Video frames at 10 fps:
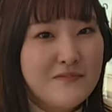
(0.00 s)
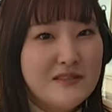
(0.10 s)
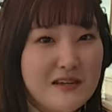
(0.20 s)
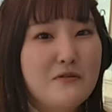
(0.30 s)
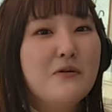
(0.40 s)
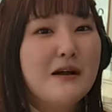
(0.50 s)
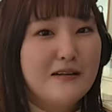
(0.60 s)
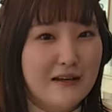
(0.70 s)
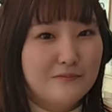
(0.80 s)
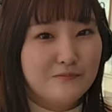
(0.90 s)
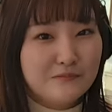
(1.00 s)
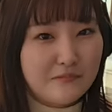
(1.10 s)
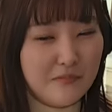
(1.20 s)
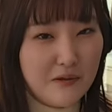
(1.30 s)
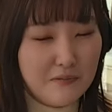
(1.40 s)
ぜひ今回ね、
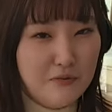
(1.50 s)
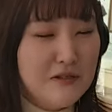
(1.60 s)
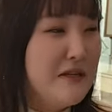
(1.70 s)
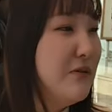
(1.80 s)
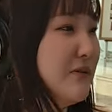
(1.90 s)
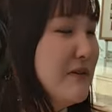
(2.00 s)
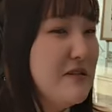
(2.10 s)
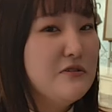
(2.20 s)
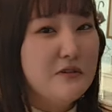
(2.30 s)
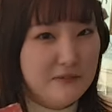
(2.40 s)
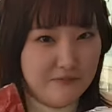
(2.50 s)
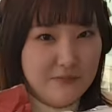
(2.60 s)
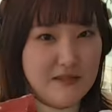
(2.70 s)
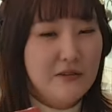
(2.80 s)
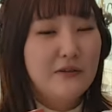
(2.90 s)
プレゼントにはに種類。
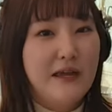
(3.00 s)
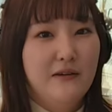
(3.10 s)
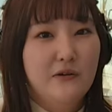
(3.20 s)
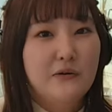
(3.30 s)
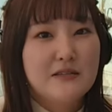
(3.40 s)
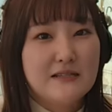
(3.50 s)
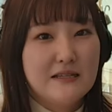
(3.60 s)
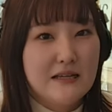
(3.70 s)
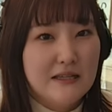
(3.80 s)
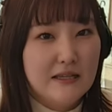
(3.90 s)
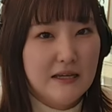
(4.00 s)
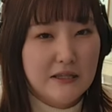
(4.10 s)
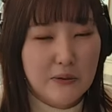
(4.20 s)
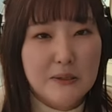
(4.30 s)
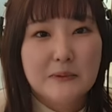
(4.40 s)
セットでご用意させていただい
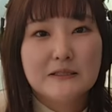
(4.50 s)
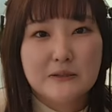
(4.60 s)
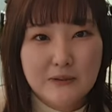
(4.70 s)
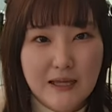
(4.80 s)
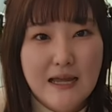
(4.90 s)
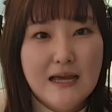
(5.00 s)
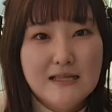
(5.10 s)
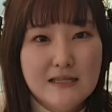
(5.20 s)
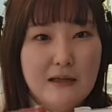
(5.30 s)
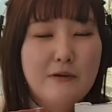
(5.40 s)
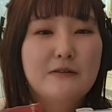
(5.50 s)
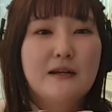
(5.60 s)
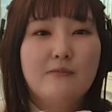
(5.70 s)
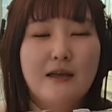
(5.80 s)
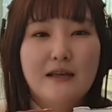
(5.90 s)
ておりますので、ぜひ食べ比
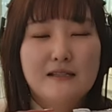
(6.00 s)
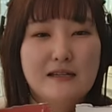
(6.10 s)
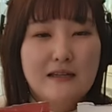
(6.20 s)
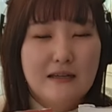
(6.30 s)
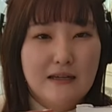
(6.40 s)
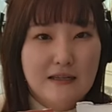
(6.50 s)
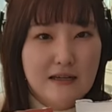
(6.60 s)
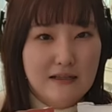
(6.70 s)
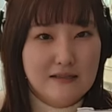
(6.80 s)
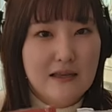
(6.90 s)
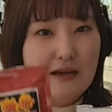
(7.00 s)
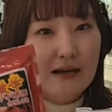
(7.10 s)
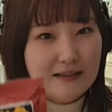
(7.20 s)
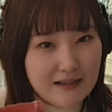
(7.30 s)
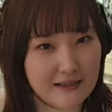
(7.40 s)
べしていただきたいです。
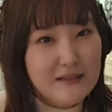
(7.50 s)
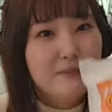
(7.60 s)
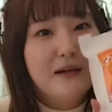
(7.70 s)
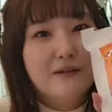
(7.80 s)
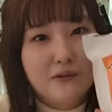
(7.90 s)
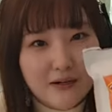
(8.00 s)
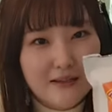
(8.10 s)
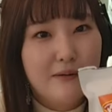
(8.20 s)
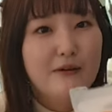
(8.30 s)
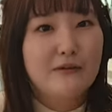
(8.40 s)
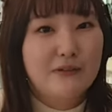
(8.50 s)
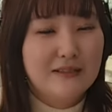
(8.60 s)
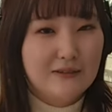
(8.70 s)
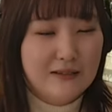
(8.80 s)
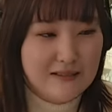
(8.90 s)
必ずマイルドから食べるようにし
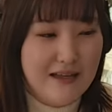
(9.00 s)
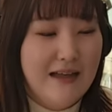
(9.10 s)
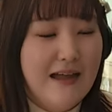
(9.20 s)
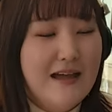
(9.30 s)
てください。